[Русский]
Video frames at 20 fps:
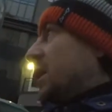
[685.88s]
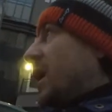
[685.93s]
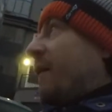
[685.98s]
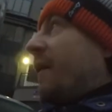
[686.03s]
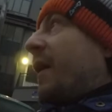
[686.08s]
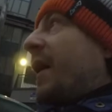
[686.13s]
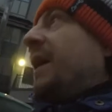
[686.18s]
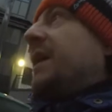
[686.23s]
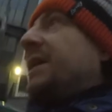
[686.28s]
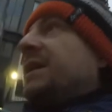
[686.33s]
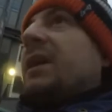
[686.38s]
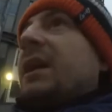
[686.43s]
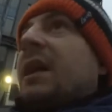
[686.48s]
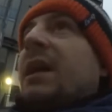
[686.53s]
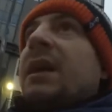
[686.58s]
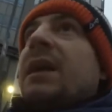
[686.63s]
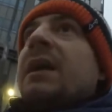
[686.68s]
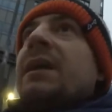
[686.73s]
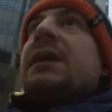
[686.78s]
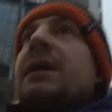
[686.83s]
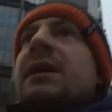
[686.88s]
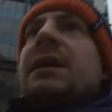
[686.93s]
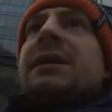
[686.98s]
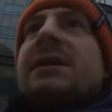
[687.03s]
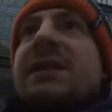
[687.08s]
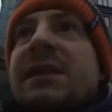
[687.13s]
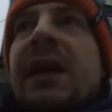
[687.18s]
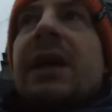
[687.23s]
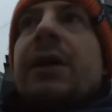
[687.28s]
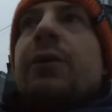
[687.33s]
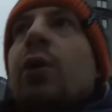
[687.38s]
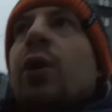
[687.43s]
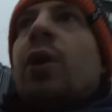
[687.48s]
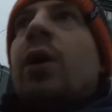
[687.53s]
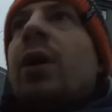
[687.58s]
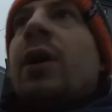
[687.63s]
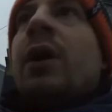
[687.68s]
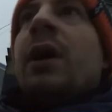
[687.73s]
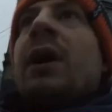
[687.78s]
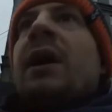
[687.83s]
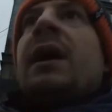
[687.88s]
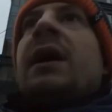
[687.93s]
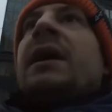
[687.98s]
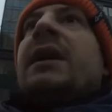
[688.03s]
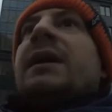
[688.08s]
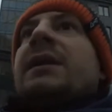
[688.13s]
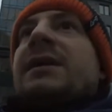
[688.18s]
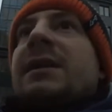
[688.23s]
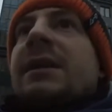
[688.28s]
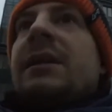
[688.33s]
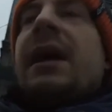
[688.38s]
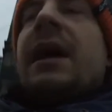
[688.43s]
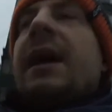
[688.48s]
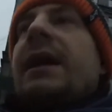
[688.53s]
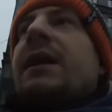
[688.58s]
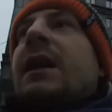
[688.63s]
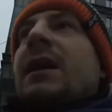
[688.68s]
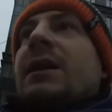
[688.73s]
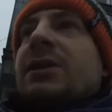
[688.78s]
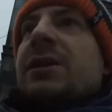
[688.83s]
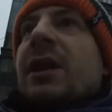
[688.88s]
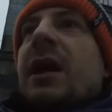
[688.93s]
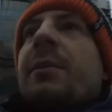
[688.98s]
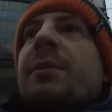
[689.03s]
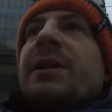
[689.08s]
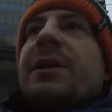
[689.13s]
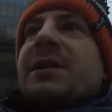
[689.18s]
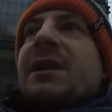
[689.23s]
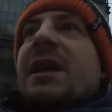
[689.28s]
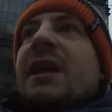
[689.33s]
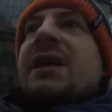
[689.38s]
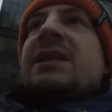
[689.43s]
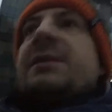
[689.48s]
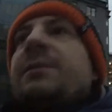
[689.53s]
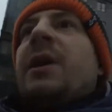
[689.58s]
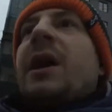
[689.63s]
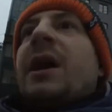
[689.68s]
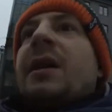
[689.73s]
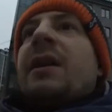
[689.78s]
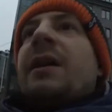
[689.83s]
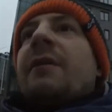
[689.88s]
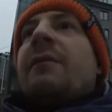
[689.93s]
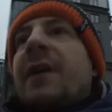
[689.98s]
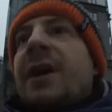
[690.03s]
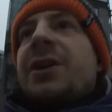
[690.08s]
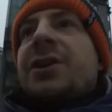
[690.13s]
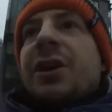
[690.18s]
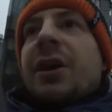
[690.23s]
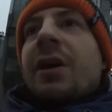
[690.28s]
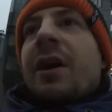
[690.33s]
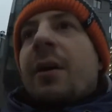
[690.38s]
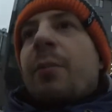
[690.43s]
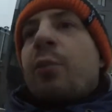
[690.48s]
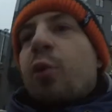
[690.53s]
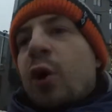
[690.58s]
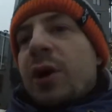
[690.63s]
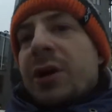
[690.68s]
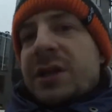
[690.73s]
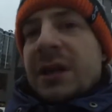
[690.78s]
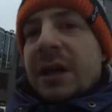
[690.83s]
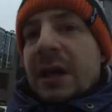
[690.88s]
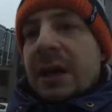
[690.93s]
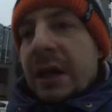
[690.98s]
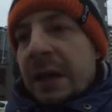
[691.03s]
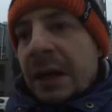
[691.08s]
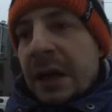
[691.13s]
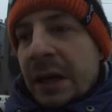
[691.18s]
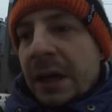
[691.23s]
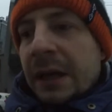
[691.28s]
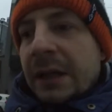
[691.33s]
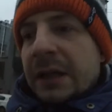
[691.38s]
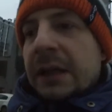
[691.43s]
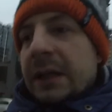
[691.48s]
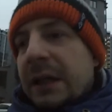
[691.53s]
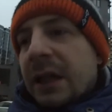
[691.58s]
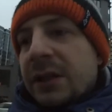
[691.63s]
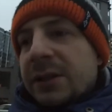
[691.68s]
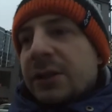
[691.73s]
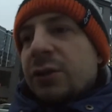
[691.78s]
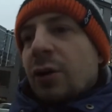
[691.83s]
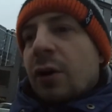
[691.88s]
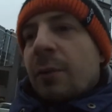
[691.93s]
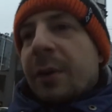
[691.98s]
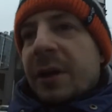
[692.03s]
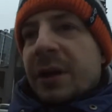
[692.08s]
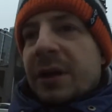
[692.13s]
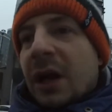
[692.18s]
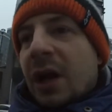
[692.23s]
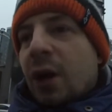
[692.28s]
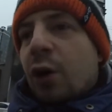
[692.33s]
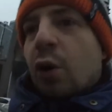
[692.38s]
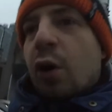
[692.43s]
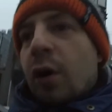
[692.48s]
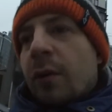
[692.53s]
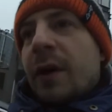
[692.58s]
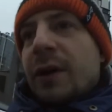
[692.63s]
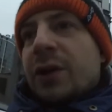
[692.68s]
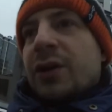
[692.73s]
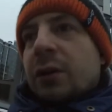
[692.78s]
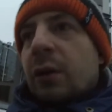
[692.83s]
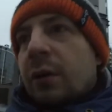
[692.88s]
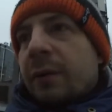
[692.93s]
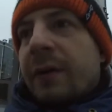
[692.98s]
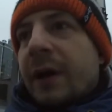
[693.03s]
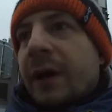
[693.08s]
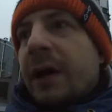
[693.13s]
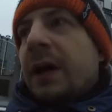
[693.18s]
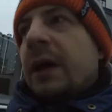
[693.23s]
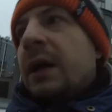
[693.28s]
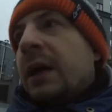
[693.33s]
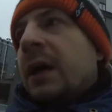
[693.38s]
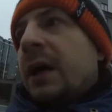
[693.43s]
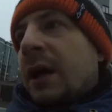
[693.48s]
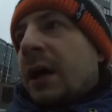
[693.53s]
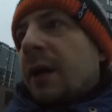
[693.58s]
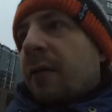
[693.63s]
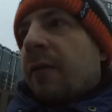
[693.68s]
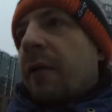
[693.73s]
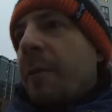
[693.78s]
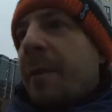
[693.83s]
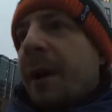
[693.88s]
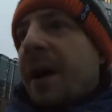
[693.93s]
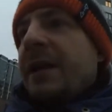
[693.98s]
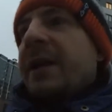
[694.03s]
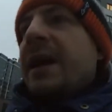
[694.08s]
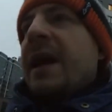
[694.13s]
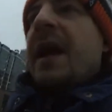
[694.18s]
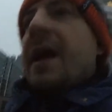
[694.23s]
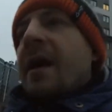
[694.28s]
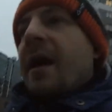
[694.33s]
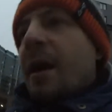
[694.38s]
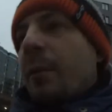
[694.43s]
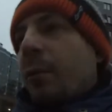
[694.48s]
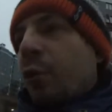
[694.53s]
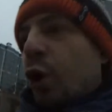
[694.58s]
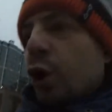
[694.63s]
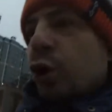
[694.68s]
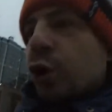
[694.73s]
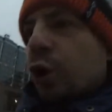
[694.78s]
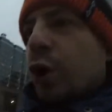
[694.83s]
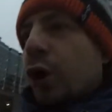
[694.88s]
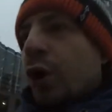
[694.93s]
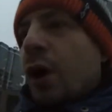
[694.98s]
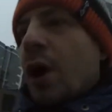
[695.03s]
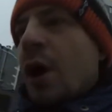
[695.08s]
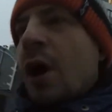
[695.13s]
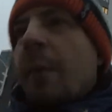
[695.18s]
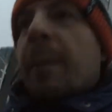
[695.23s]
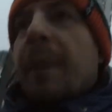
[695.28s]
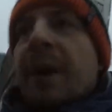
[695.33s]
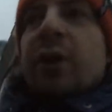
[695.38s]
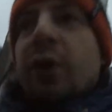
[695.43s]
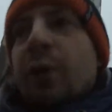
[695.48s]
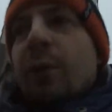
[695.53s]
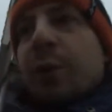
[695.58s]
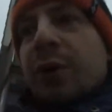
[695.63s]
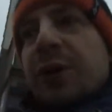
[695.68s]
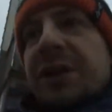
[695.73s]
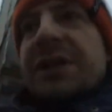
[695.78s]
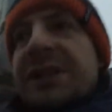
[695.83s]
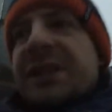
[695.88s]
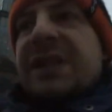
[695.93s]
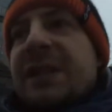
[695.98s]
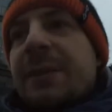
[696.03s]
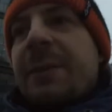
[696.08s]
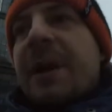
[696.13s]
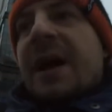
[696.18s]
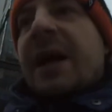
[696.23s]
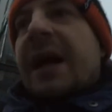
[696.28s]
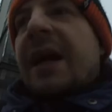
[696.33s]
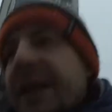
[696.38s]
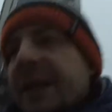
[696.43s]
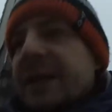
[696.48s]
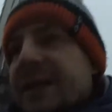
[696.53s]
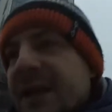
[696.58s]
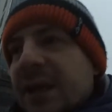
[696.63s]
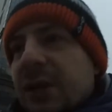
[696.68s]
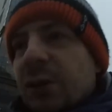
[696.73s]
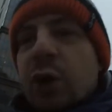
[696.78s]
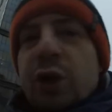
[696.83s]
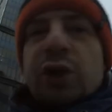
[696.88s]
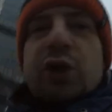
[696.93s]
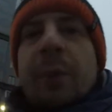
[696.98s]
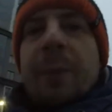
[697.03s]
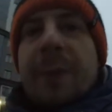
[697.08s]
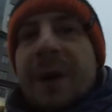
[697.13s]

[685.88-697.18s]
говорите цену. Цена должна быть соразмерна вашей работе. Не должно быть такого, что вы, выполняя работу, потом будете себя корить за то, что